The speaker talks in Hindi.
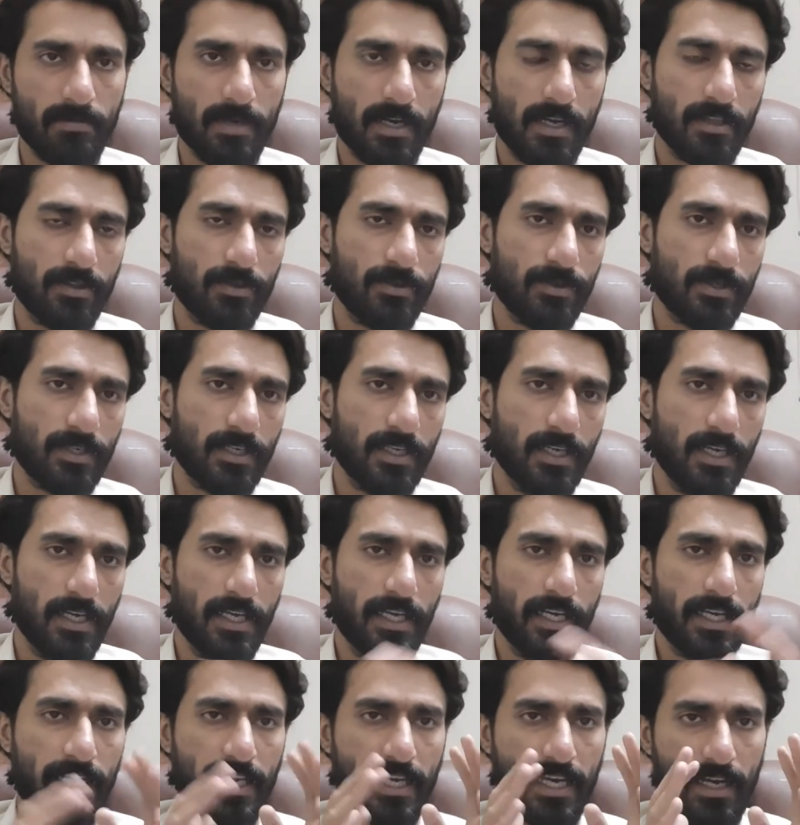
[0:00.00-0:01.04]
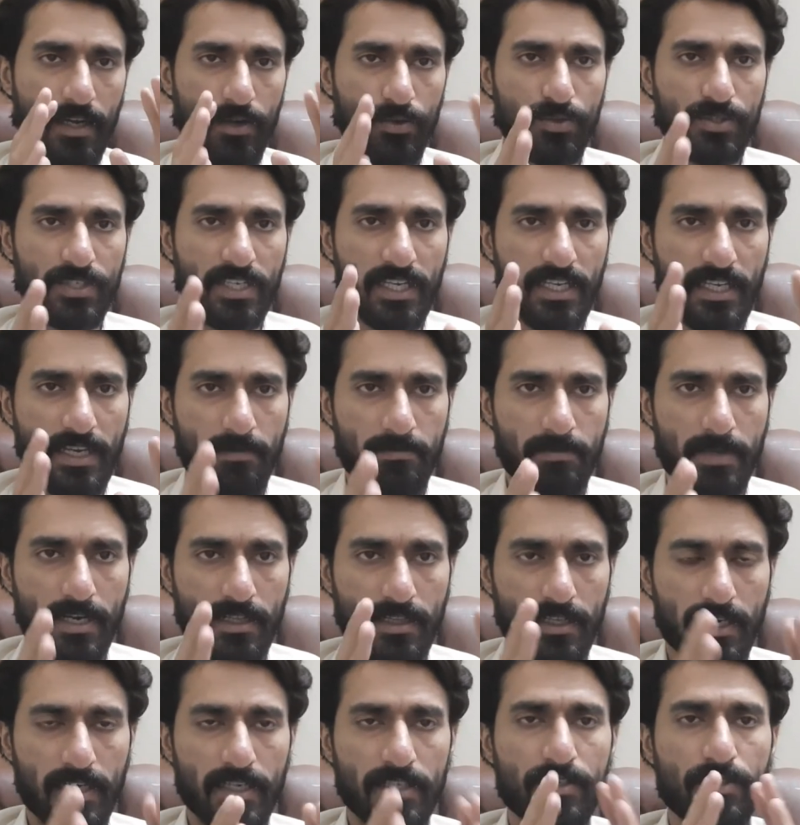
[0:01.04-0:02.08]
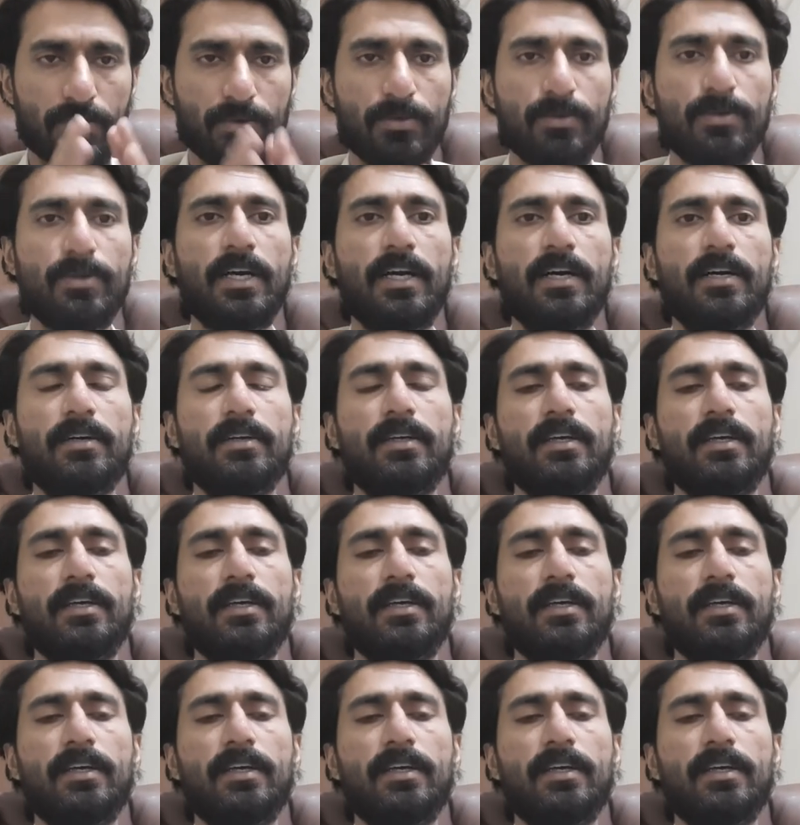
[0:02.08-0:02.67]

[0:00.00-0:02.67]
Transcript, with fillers: बात होगी क्या उसे ये बर्दाश्त होगा